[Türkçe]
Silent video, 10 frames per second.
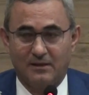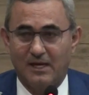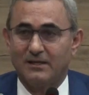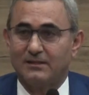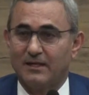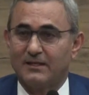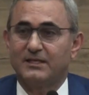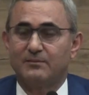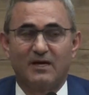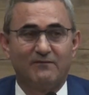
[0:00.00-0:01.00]
Ankara'da
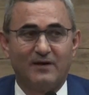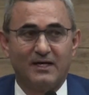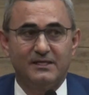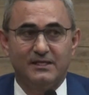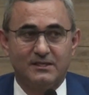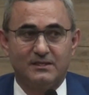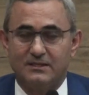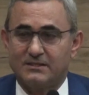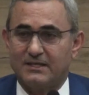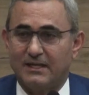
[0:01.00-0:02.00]
Dikmen Vadi'ye
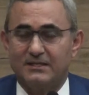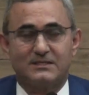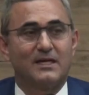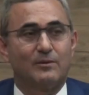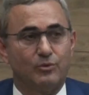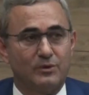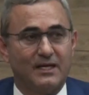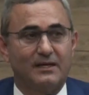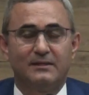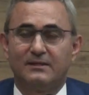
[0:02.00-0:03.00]
gittiğinizde, İstanbul'da